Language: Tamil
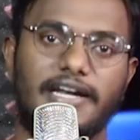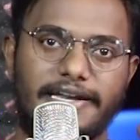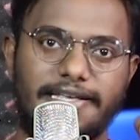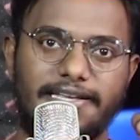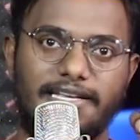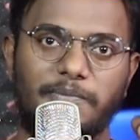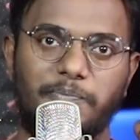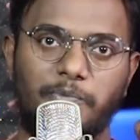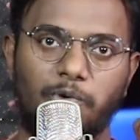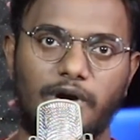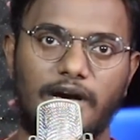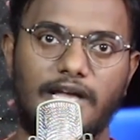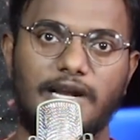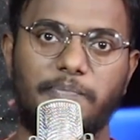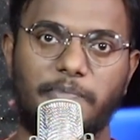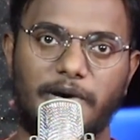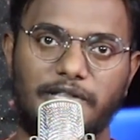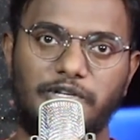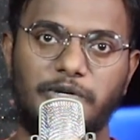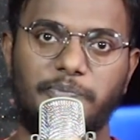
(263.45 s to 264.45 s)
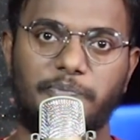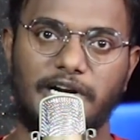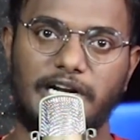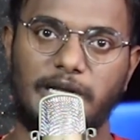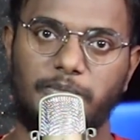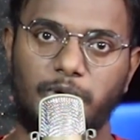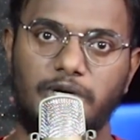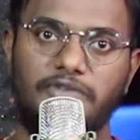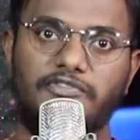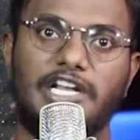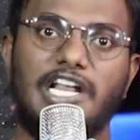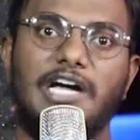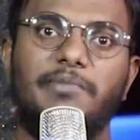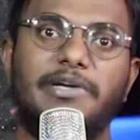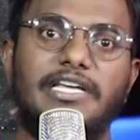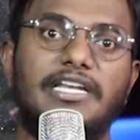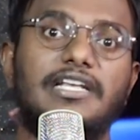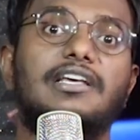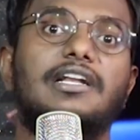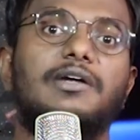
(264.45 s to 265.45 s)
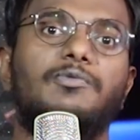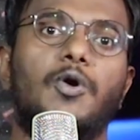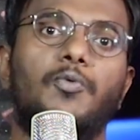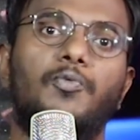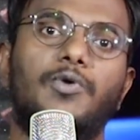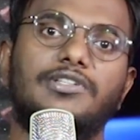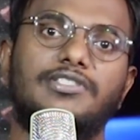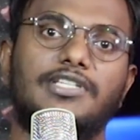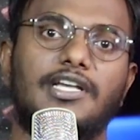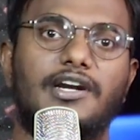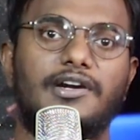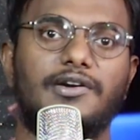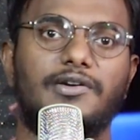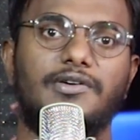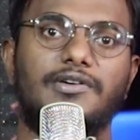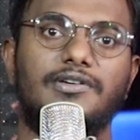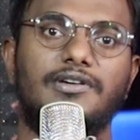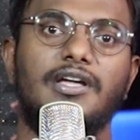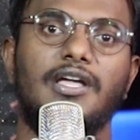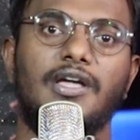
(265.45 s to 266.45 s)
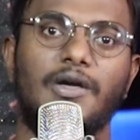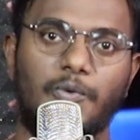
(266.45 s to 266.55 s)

நீங்கள் புகாரை பதிவு பண்ண முன் வராமல் இருக்கிற ஒவ்வொரு செகண்டும்